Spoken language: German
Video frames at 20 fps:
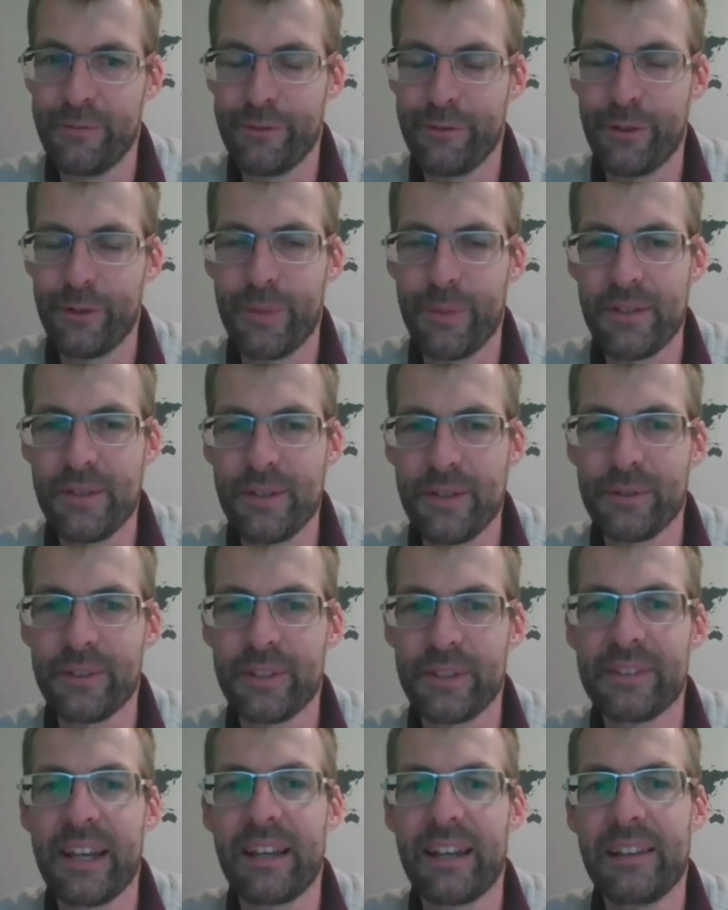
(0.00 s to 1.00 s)
äh,
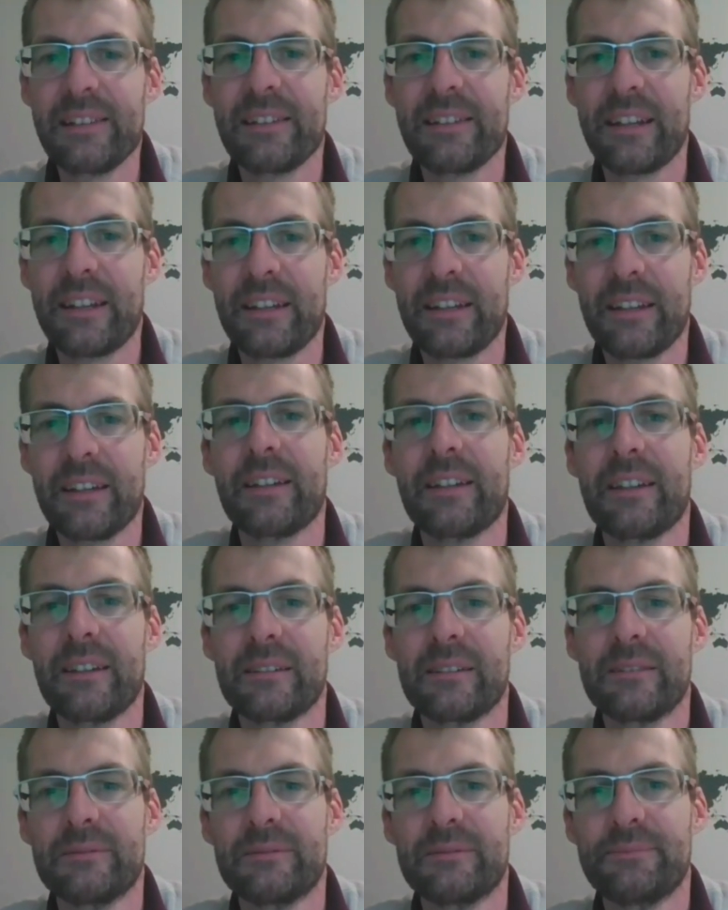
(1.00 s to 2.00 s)
Informationen geteilt haben.
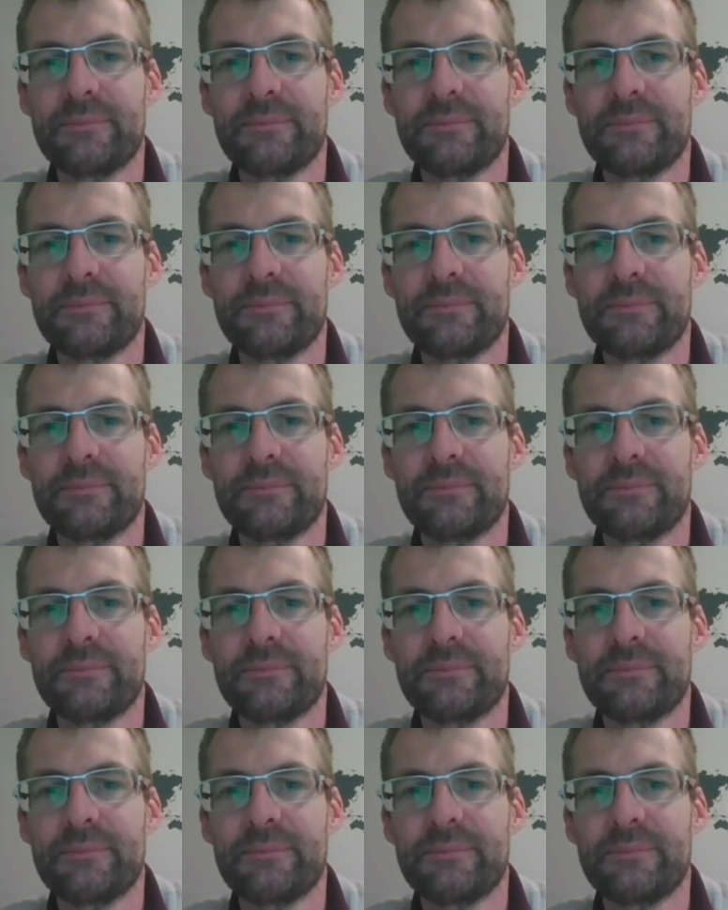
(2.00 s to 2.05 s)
